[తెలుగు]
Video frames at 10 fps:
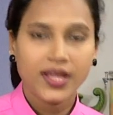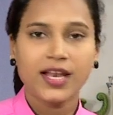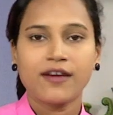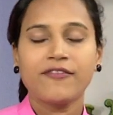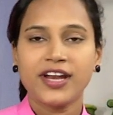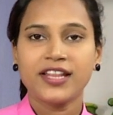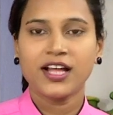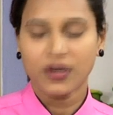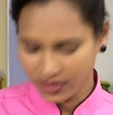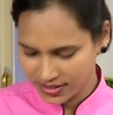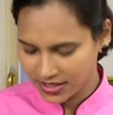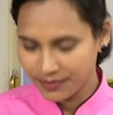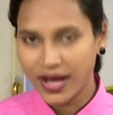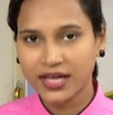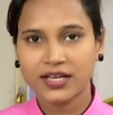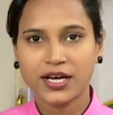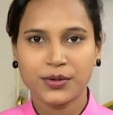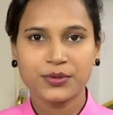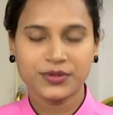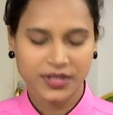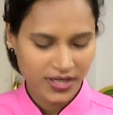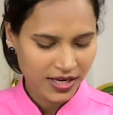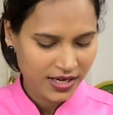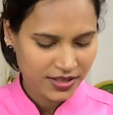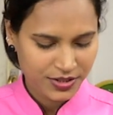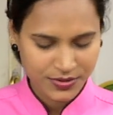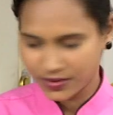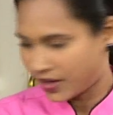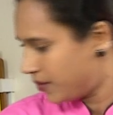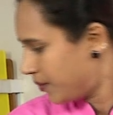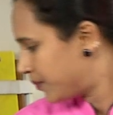ఇలా వేడి దాంట్లో వేస్తే బాగా కరుగుతుందని ఇలా తీసుకున్నాను